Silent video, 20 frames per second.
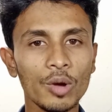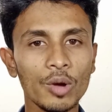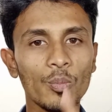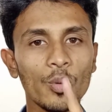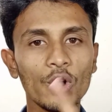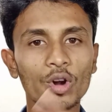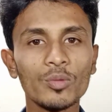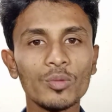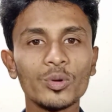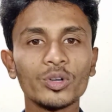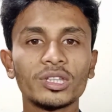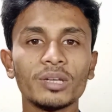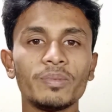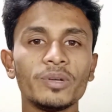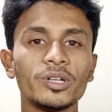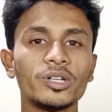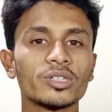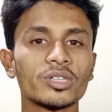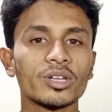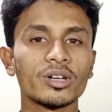পরবর্তী
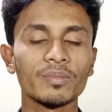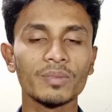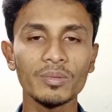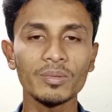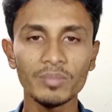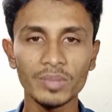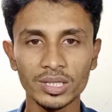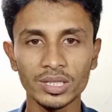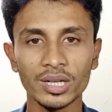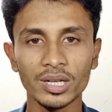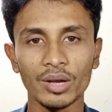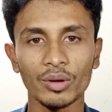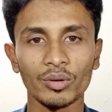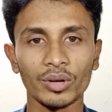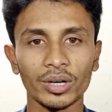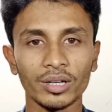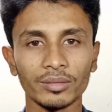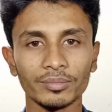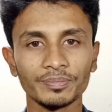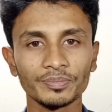ভিডিও যেন আপনি মিস না
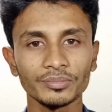করেন